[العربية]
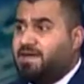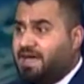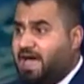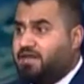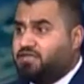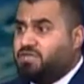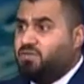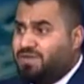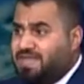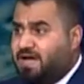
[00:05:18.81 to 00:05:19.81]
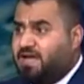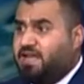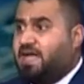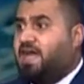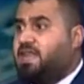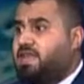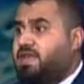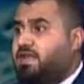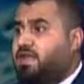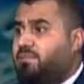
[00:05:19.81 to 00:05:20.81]
خارجي وداخلي على
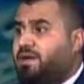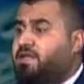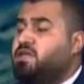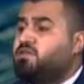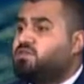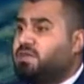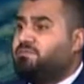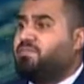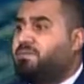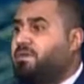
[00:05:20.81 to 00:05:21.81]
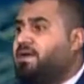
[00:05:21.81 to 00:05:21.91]
الين الياباني يسبب